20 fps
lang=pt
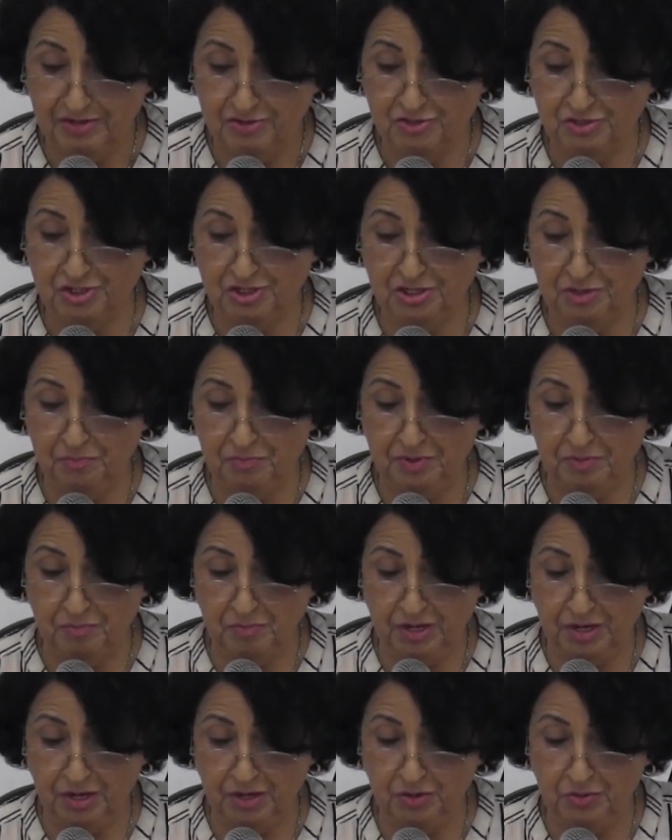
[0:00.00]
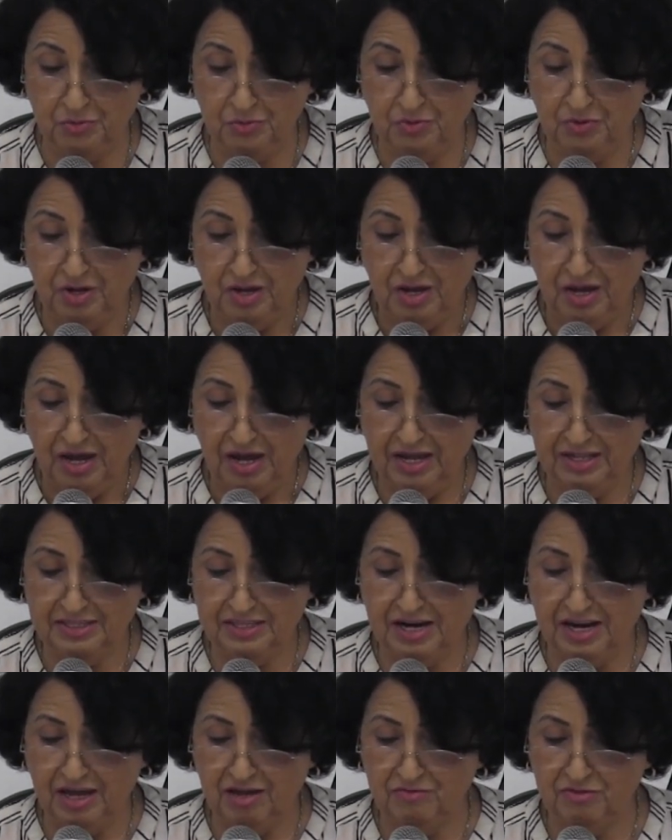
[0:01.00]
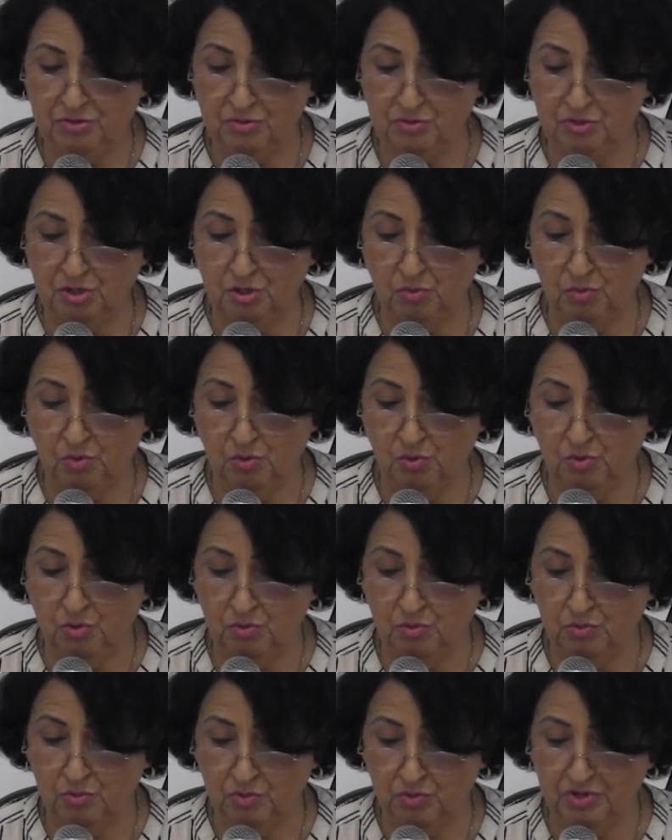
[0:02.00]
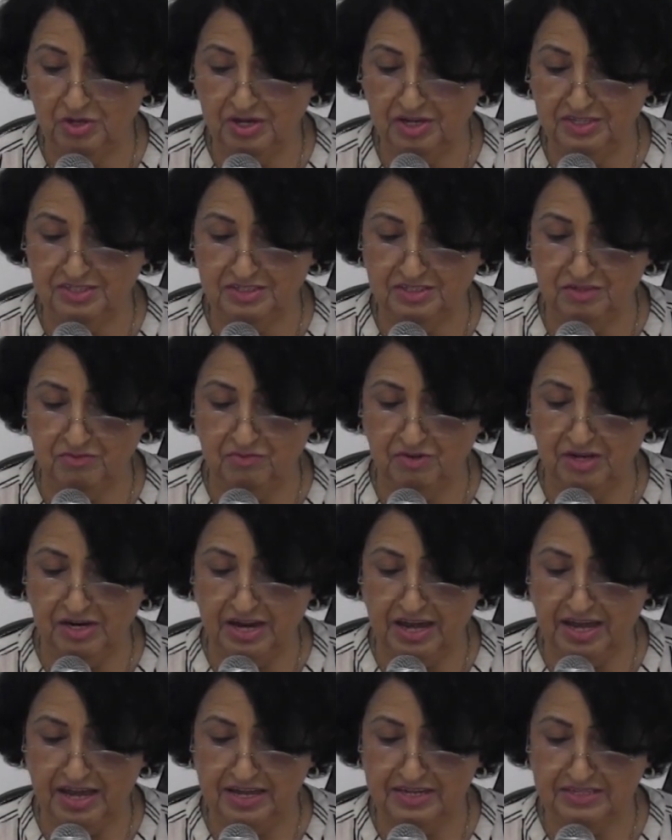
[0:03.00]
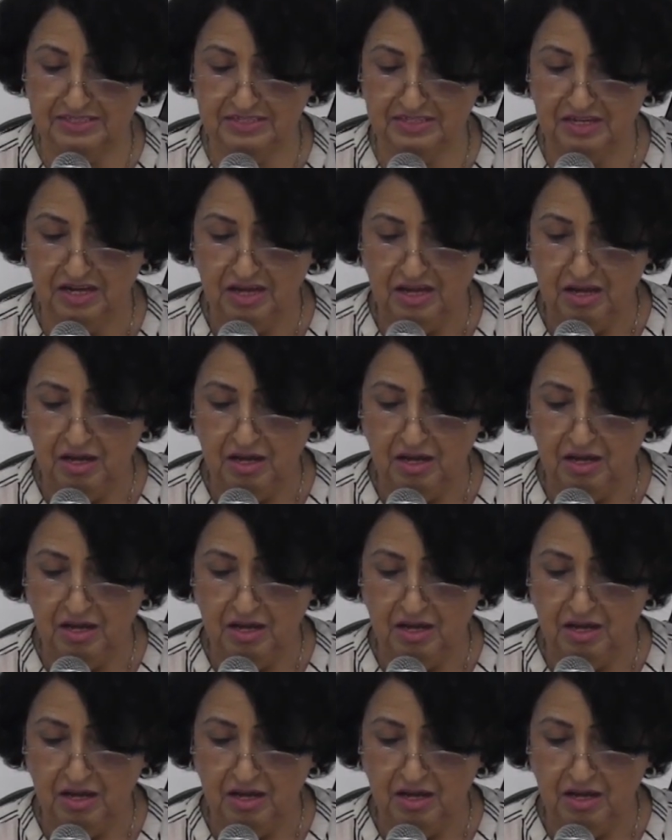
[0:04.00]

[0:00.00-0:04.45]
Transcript: Tira primeiro a trave do teu olho, e assim verás,